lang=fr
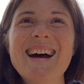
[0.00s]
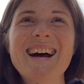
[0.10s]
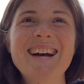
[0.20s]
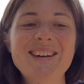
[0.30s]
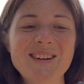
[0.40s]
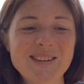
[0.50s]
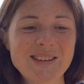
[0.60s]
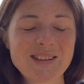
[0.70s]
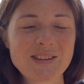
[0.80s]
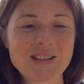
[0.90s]
Alors
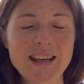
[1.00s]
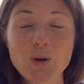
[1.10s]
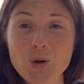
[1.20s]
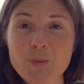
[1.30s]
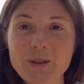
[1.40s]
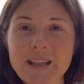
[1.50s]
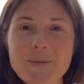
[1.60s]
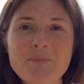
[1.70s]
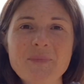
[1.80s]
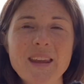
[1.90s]
je l'ai recopié
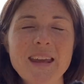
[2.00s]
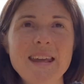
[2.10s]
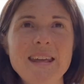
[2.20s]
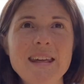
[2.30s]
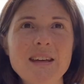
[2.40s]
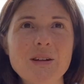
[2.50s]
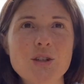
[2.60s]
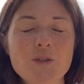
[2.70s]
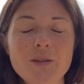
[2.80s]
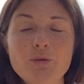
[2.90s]
et
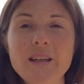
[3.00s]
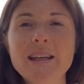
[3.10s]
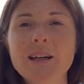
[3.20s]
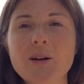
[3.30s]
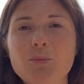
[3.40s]
je vais vous le lire.